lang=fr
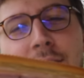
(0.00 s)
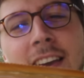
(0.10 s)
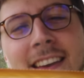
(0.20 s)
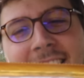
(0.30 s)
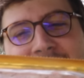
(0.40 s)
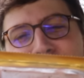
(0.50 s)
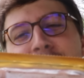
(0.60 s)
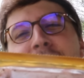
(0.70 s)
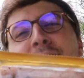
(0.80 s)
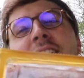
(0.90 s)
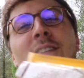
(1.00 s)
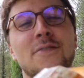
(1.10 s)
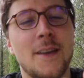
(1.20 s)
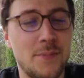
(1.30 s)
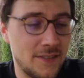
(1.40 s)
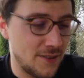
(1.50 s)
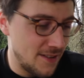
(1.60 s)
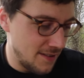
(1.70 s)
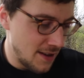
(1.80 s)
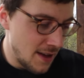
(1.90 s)
ça va faire envie à
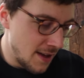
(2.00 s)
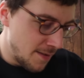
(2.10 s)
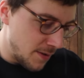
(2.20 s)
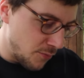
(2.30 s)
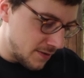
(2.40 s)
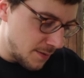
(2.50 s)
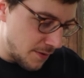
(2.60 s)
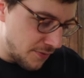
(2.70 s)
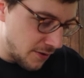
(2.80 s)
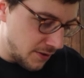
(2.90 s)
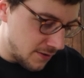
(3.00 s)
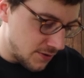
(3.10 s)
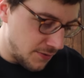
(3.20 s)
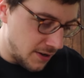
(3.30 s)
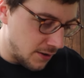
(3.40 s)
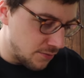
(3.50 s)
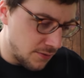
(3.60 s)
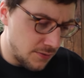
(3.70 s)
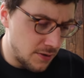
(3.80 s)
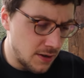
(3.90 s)
personne. Et moi, ça m'a fait envie quand j'ai fait les
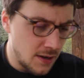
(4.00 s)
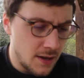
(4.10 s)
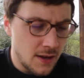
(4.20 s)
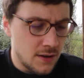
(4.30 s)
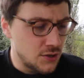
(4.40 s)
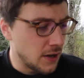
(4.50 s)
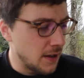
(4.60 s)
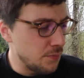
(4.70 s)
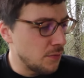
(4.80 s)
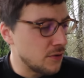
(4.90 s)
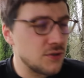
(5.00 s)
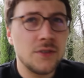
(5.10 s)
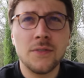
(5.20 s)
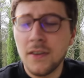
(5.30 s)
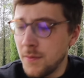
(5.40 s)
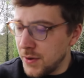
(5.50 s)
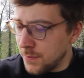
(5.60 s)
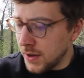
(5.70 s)
courses. J'ai rien pour manger, donc ça va pas être